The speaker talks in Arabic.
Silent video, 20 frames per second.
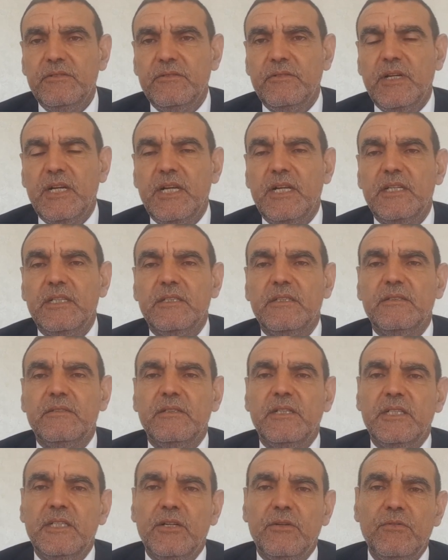
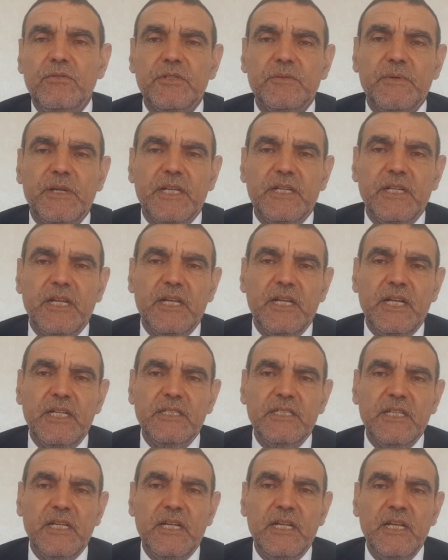وأنا قلت بأن
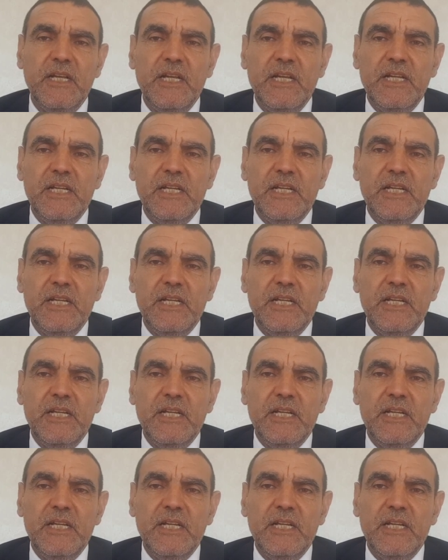حتى